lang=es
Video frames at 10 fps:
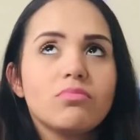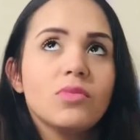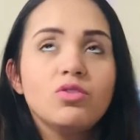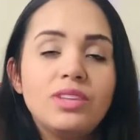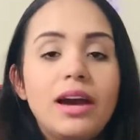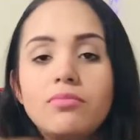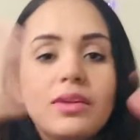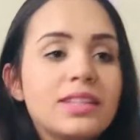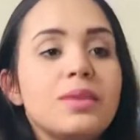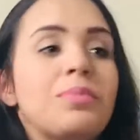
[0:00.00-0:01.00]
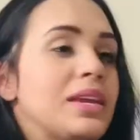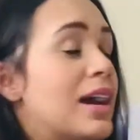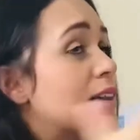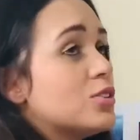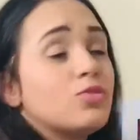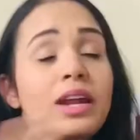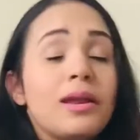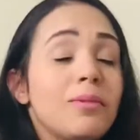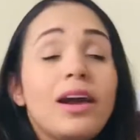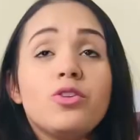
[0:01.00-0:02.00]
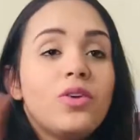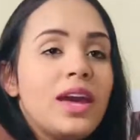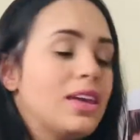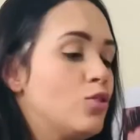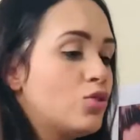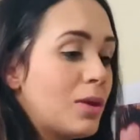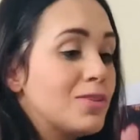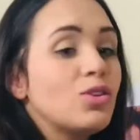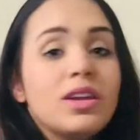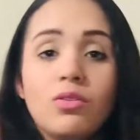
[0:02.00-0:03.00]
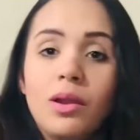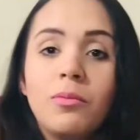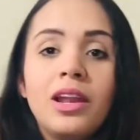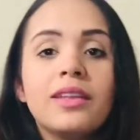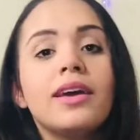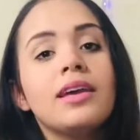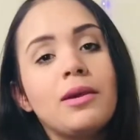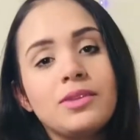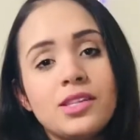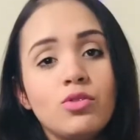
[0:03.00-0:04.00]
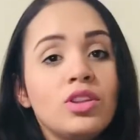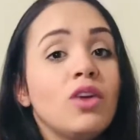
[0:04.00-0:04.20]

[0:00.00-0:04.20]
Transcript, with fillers: o sea, a cepillarse, usar el baño, X, usted ve eso ahí y le molesta, ¿qué va a hacer usted?